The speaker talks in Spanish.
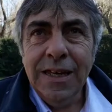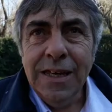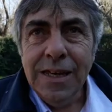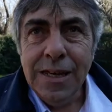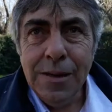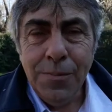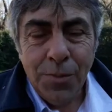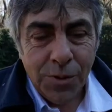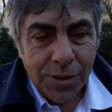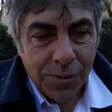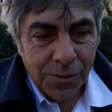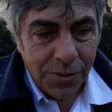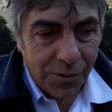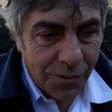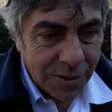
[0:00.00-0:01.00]
¿eh? porque
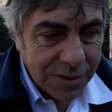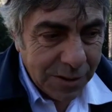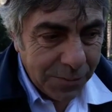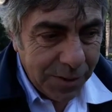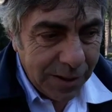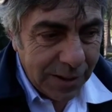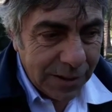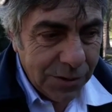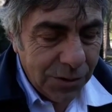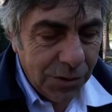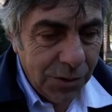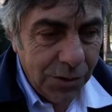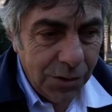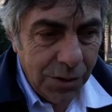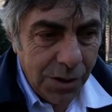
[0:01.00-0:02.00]
bueno, lo hace bien a
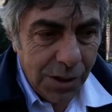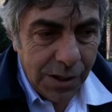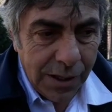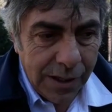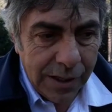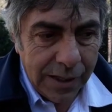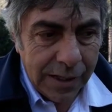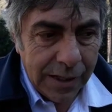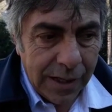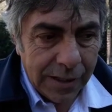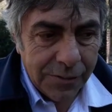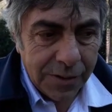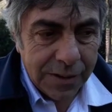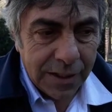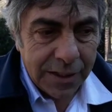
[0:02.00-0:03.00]
todo, eh, a
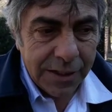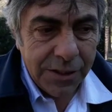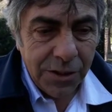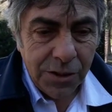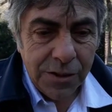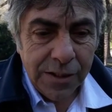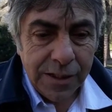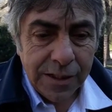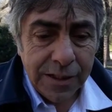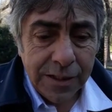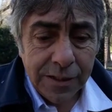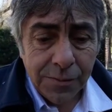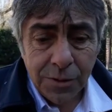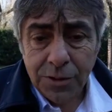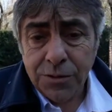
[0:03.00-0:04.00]
nuestra región.
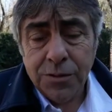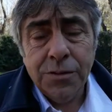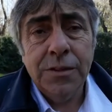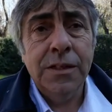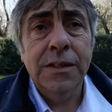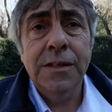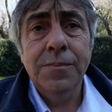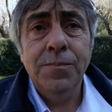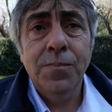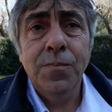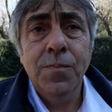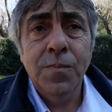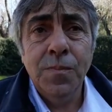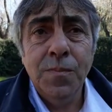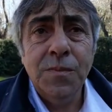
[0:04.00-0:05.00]
Eh, bueno,
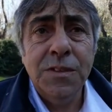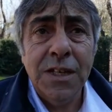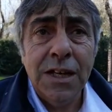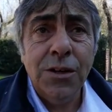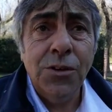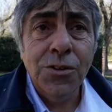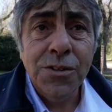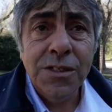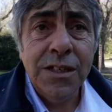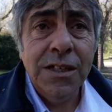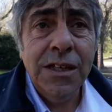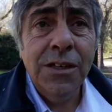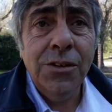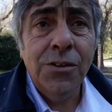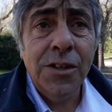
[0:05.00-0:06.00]
se ha
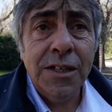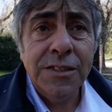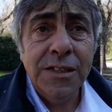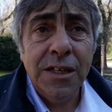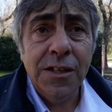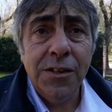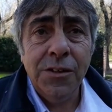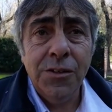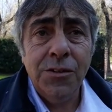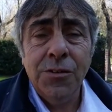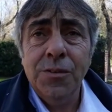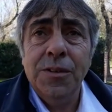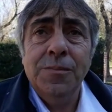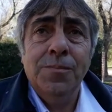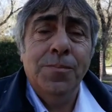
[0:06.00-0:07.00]
conseguido, gracias a
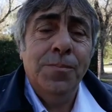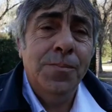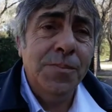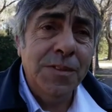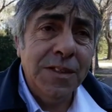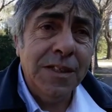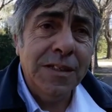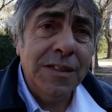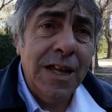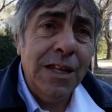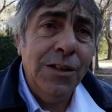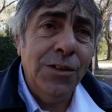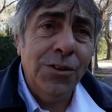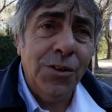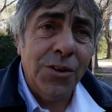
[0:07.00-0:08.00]
Dios, de,
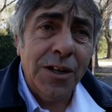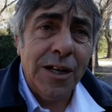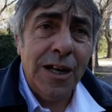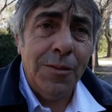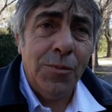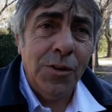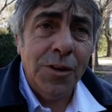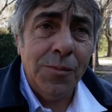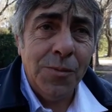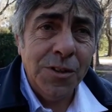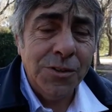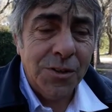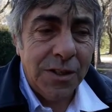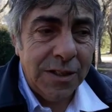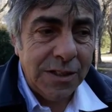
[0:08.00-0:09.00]
tanto reclamo que hemos
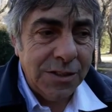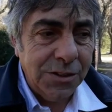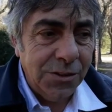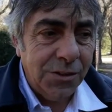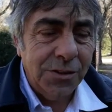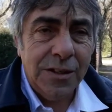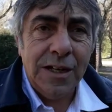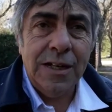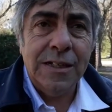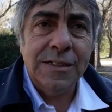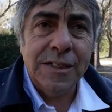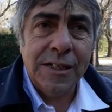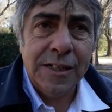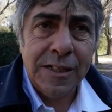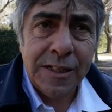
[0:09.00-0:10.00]
hecho a Nación, a la
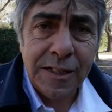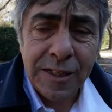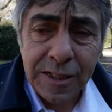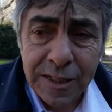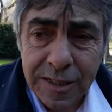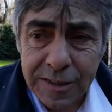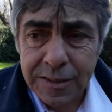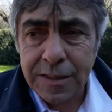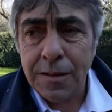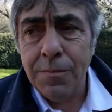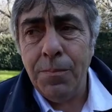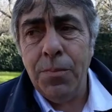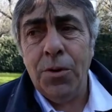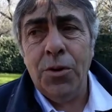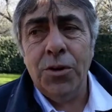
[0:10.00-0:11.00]
Secretaría de
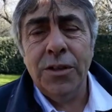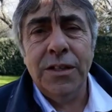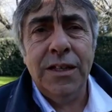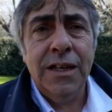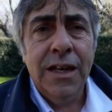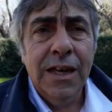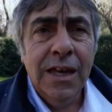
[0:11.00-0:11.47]
Transporte,